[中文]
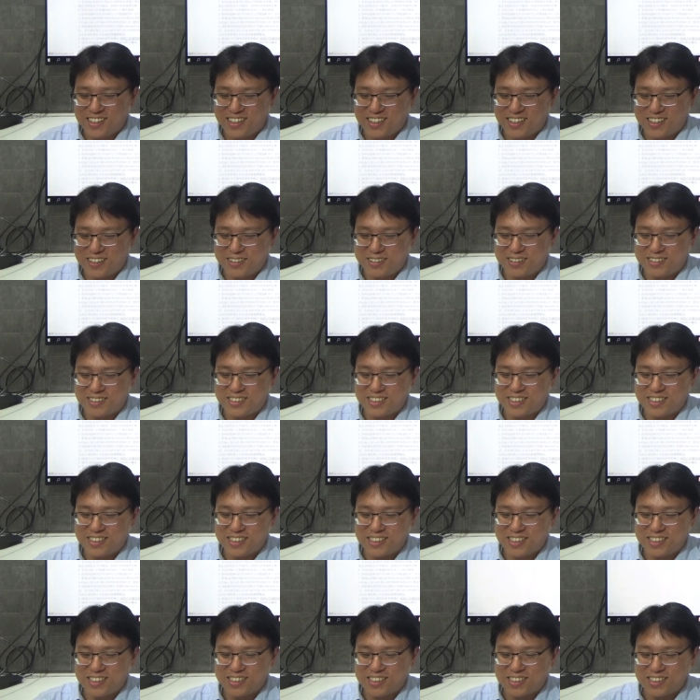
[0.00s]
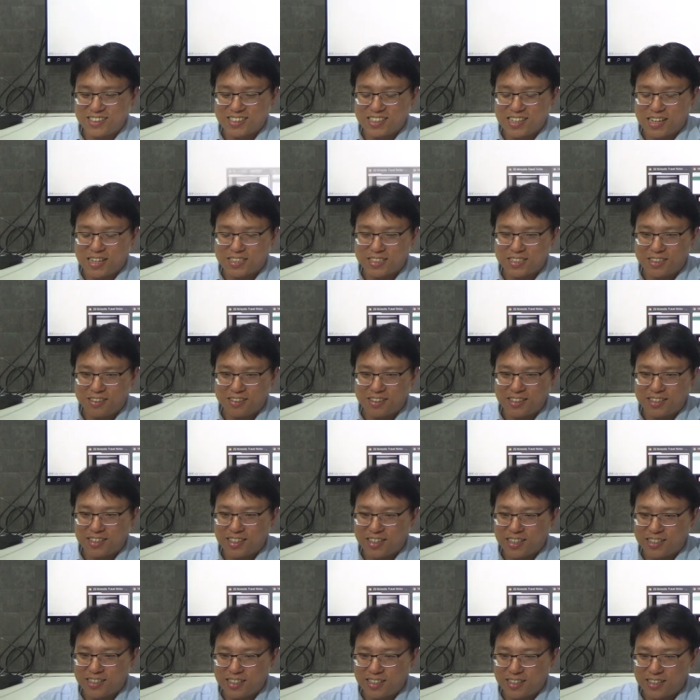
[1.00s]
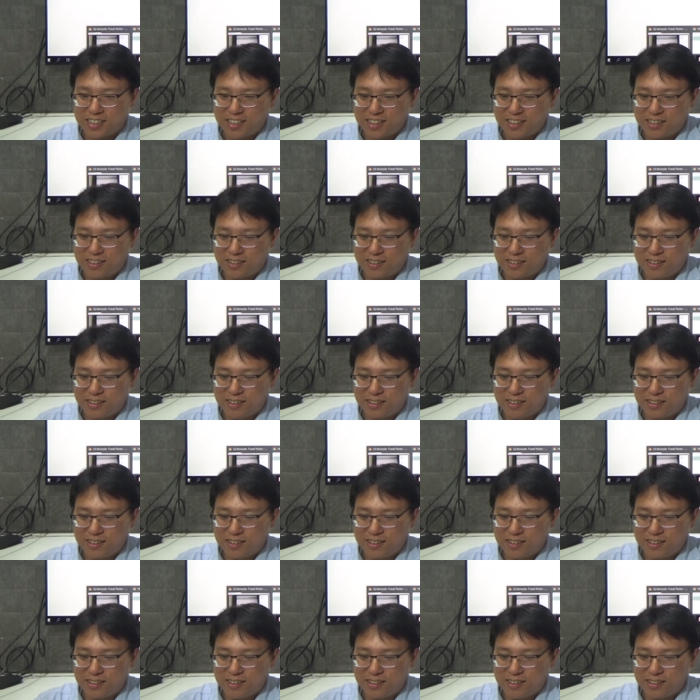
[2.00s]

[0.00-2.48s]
哎，静静哥傻笑给大家看。